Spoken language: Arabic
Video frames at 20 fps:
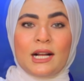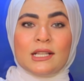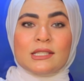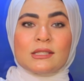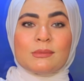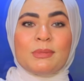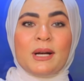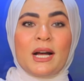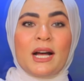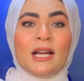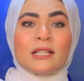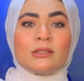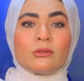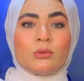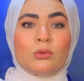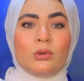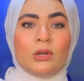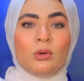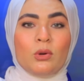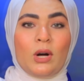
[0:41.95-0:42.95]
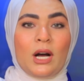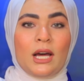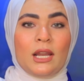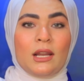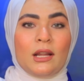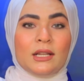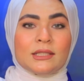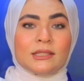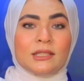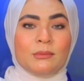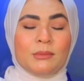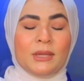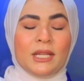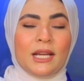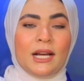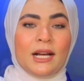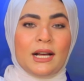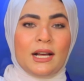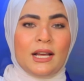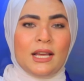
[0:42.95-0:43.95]
أصبحت كل حلقة
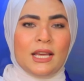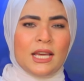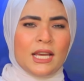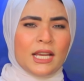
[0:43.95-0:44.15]
منها